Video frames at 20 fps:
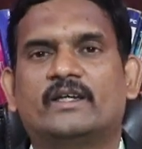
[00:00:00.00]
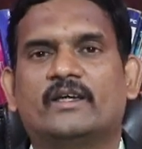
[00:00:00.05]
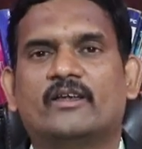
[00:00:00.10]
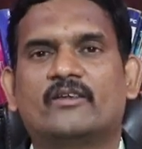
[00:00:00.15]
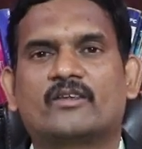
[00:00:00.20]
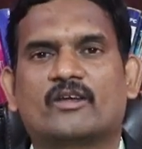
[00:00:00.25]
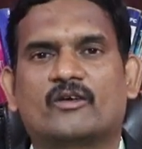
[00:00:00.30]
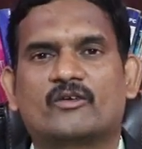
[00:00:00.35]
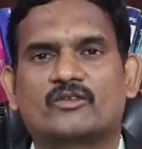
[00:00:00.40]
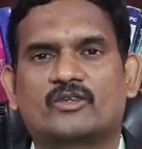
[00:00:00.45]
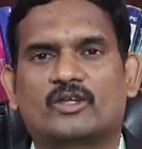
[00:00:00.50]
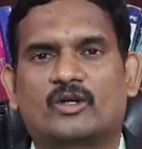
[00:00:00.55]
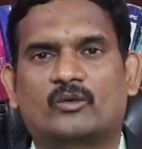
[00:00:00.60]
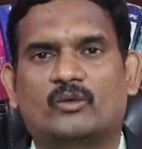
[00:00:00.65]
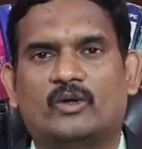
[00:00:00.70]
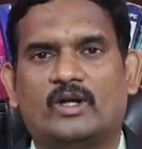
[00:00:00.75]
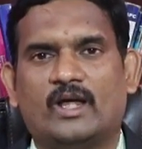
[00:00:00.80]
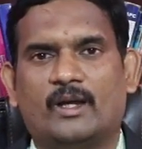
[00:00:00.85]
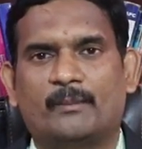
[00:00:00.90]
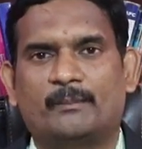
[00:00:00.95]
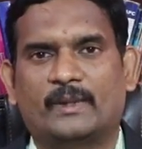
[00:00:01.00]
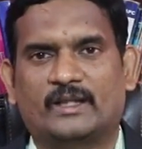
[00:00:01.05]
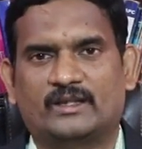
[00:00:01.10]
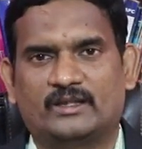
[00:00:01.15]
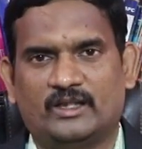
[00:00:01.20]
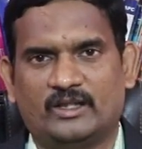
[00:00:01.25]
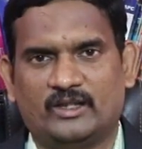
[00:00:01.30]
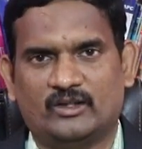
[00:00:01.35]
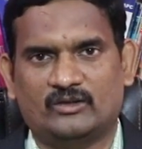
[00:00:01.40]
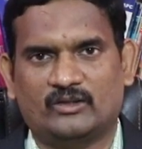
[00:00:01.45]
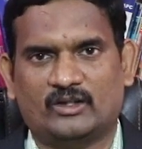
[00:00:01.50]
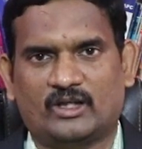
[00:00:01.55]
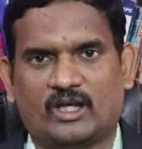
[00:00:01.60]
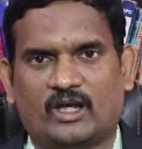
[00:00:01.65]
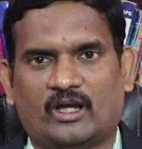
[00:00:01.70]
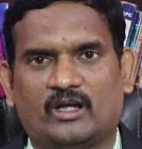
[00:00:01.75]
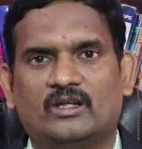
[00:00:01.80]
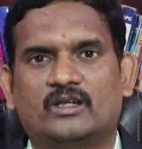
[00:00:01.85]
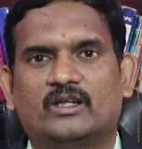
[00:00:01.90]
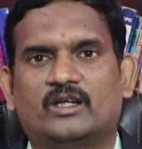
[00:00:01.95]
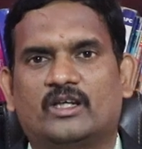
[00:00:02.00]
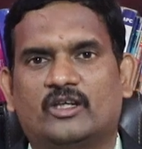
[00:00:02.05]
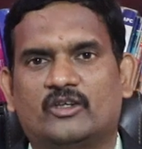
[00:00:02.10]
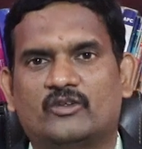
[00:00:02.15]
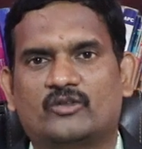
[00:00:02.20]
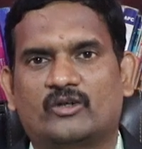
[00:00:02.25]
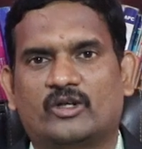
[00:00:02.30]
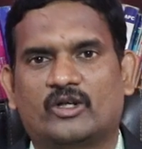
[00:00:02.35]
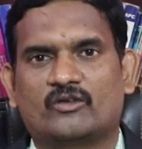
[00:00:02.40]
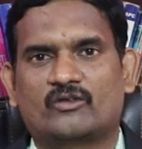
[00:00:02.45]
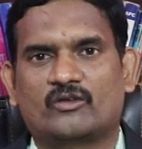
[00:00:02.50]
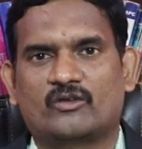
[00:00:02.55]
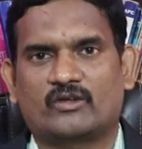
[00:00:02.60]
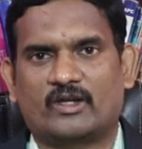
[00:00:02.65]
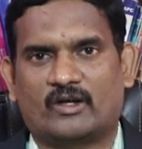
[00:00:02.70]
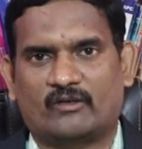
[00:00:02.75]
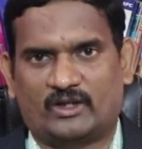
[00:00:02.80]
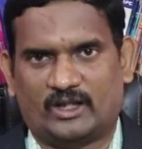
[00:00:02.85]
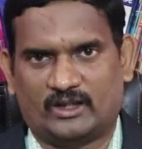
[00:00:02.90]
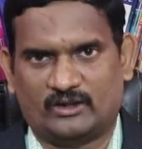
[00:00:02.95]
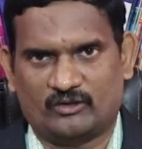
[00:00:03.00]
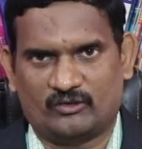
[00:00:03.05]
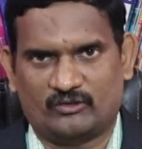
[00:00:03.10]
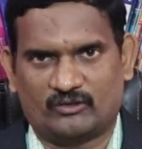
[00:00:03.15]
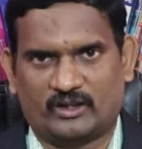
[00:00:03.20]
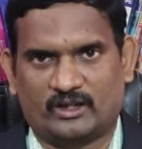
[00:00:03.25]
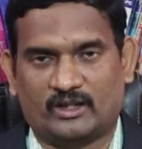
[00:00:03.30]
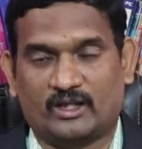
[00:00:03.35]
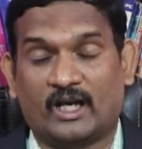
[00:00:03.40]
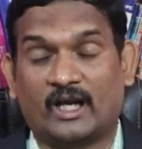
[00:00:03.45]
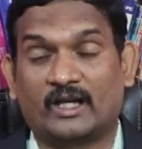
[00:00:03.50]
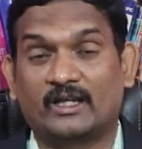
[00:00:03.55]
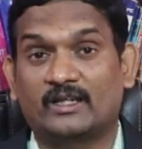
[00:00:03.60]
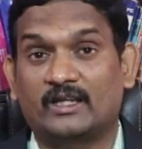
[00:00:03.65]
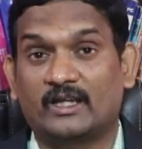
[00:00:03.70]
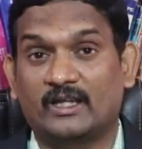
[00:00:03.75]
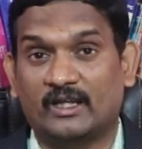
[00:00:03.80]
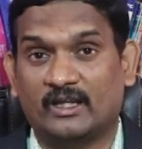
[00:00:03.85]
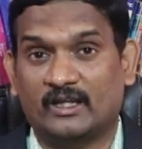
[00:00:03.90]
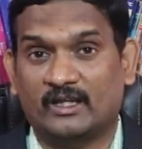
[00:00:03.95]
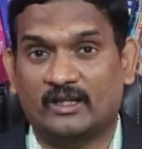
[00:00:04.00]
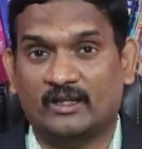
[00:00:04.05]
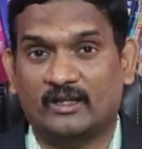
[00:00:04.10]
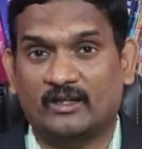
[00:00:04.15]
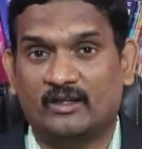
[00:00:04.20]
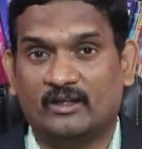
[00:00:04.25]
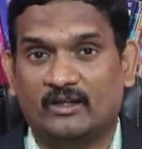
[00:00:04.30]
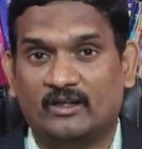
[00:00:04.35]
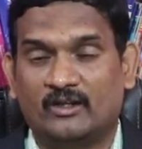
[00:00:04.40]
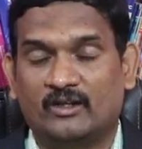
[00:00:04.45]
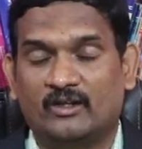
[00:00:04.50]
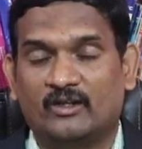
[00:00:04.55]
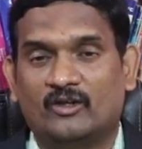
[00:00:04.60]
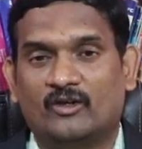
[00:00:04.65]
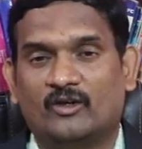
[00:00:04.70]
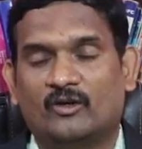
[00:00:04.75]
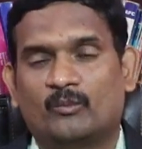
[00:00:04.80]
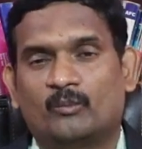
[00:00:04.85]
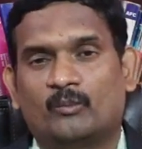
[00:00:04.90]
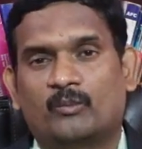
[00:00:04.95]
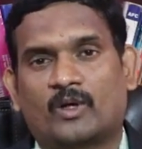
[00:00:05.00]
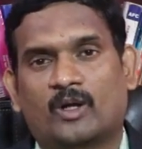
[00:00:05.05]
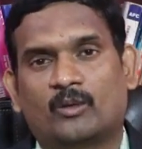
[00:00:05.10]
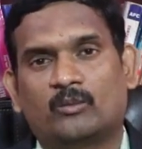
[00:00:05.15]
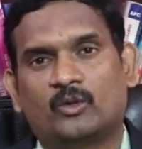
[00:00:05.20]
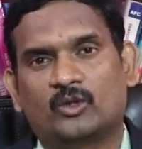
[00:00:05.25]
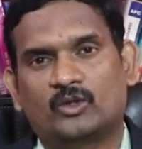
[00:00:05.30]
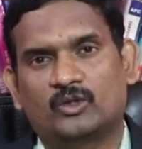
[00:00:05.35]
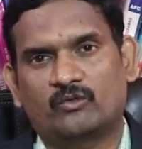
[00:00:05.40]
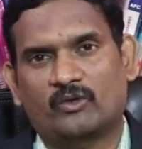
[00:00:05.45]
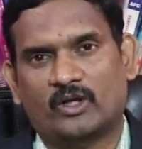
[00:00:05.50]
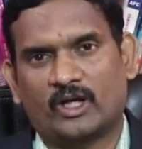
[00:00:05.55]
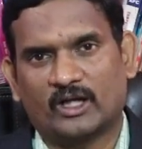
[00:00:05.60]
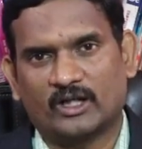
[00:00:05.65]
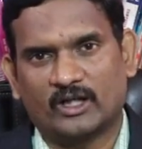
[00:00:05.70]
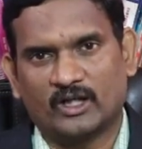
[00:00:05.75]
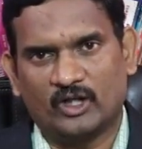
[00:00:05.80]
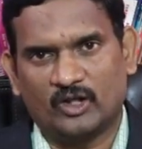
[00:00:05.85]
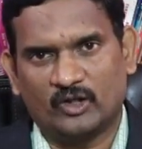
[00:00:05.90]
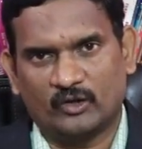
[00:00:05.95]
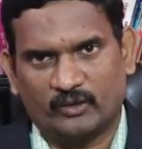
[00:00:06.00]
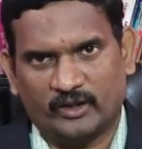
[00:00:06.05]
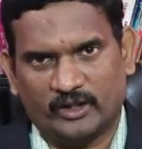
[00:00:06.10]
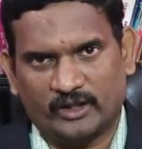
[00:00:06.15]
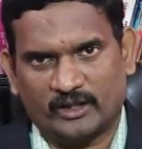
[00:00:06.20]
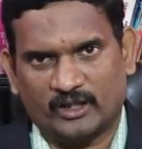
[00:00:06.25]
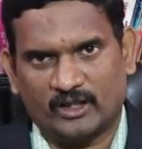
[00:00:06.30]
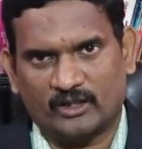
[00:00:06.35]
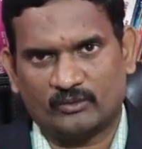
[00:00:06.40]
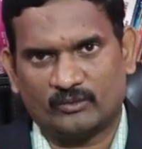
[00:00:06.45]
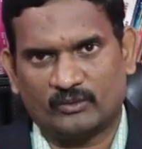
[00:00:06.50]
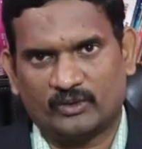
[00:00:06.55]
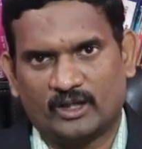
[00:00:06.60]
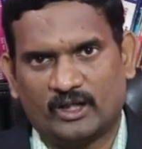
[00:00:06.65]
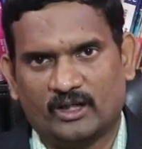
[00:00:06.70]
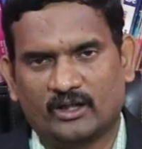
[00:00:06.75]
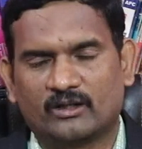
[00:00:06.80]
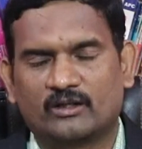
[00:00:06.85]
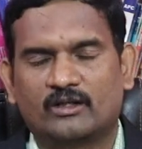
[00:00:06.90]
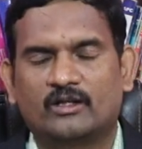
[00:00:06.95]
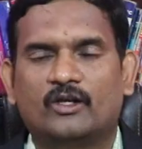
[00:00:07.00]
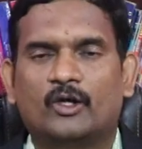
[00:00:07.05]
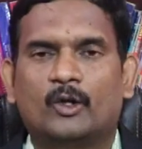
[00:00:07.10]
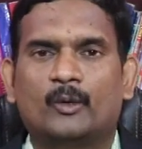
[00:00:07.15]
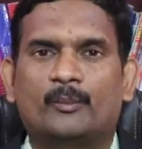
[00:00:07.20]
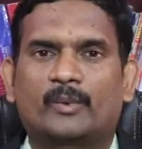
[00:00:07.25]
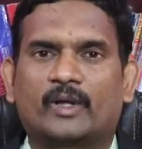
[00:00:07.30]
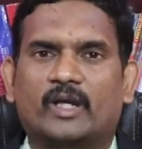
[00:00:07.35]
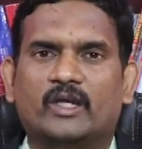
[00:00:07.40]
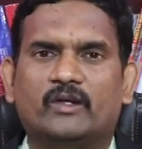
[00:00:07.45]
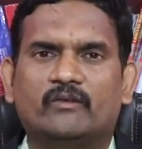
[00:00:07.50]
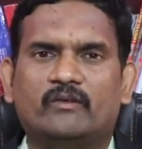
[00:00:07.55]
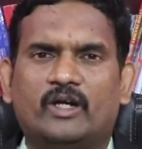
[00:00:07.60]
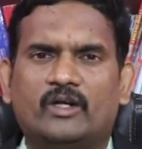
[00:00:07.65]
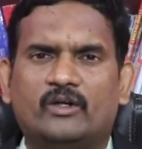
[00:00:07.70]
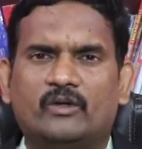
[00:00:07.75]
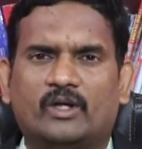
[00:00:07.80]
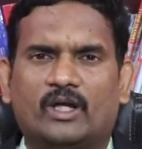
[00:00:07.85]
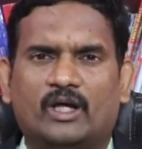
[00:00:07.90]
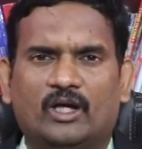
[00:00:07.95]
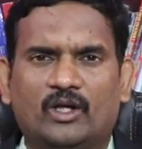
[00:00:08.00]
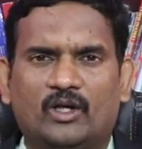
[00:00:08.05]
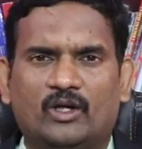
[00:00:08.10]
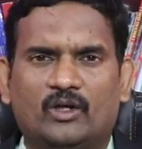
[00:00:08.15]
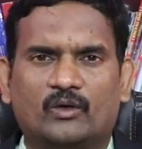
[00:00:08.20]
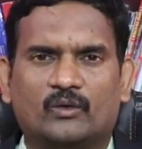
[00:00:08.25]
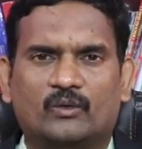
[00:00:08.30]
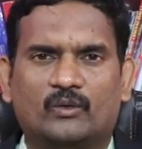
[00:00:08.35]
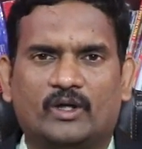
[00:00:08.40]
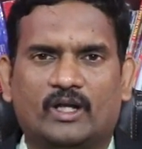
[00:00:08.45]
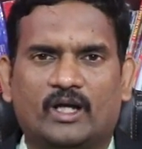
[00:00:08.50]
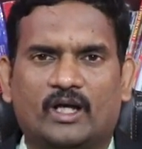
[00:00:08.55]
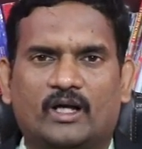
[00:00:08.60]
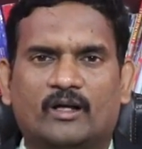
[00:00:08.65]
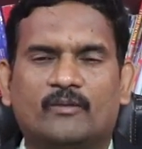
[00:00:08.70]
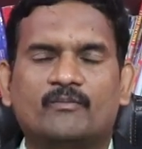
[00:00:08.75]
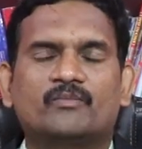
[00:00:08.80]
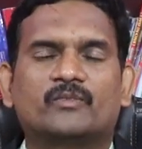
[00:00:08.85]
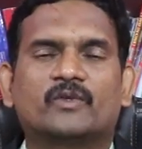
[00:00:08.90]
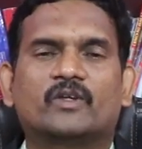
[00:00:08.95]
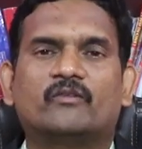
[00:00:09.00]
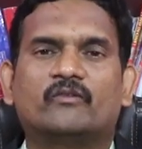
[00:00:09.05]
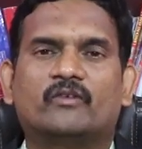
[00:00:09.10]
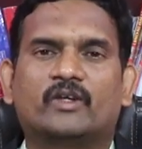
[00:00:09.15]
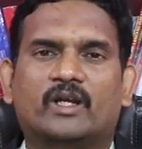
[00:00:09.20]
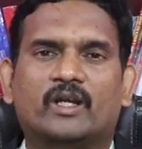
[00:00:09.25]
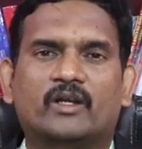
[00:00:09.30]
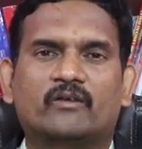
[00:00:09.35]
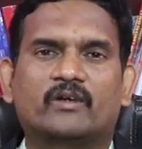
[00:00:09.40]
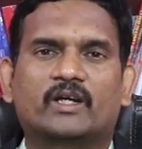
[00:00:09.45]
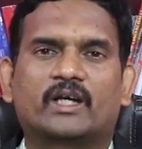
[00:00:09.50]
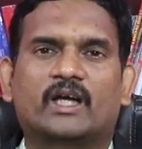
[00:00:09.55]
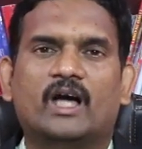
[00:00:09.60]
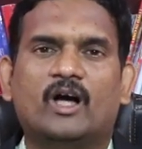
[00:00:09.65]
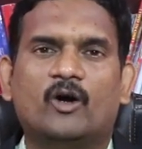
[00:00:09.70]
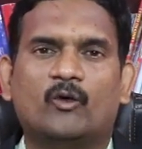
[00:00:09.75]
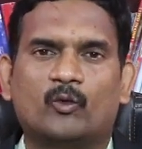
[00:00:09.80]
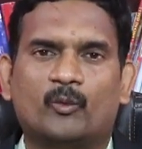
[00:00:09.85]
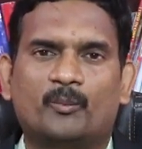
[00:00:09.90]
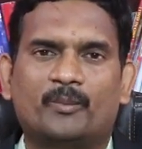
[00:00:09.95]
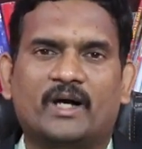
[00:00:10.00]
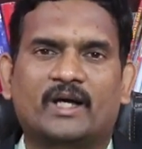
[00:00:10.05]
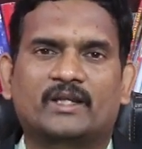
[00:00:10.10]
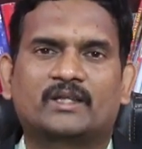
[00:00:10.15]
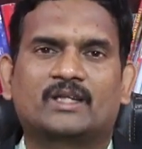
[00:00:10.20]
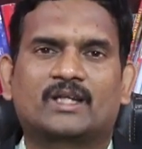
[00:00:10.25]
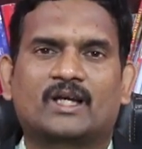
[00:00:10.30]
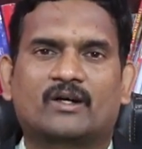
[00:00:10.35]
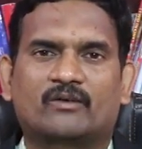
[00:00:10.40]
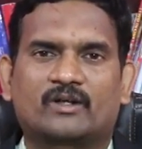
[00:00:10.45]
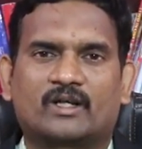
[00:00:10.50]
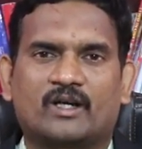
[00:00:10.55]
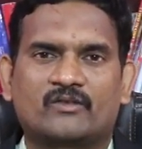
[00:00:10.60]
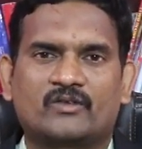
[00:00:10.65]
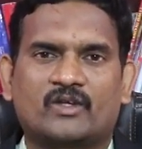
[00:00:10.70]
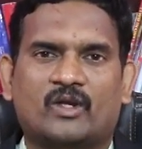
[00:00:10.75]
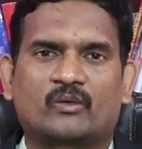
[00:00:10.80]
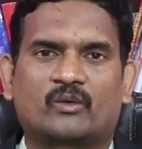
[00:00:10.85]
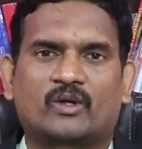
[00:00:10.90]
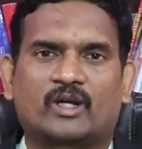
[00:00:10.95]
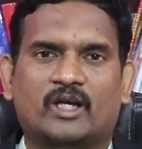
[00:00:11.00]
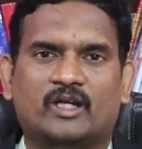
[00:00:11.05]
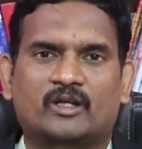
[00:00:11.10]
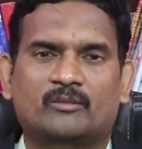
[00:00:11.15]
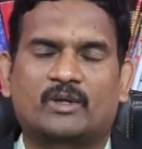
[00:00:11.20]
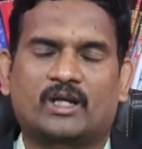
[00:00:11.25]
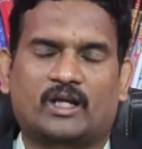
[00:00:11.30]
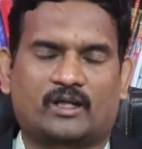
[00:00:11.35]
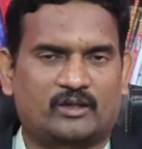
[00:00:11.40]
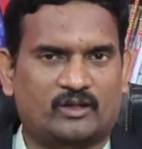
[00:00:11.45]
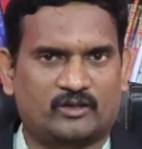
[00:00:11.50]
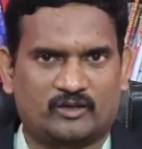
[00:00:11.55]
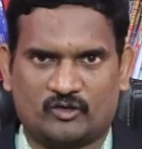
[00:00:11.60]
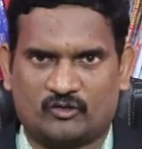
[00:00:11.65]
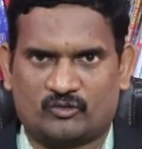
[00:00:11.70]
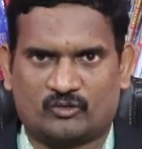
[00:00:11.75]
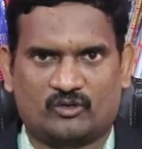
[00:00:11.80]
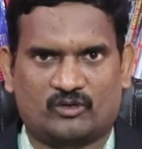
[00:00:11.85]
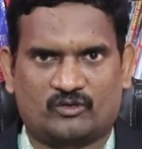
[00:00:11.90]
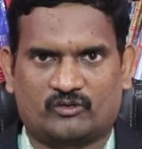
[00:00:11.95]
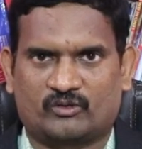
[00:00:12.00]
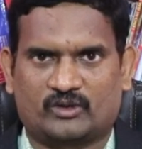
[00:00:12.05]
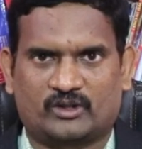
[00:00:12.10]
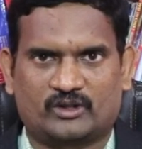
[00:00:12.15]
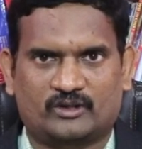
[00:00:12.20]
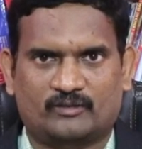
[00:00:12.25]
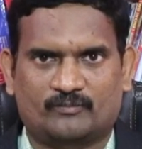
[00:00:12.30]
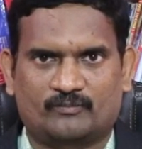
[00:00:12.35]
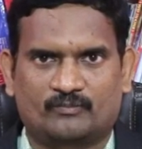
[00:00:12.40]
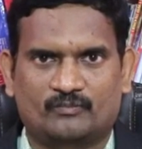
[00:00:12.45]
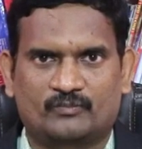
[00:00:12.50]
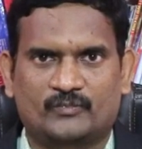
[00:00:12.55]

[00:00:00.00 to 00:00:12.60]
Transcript: ఈ సంస్థలు కూడా పెద్ద ఎత్తున ఇన్సూరెన్స్ సేవలు అందిస్తున్నాయి అంటే ప్రభుత్వ రంగంలోనే కాకుండా ప్రైవేటు రంగంలో కూడా విరివిగా ఉపాధి అవకాశాలు ఉన్నాయని మనం అర్థం చేసుకోవాల్సి ఉంటుంది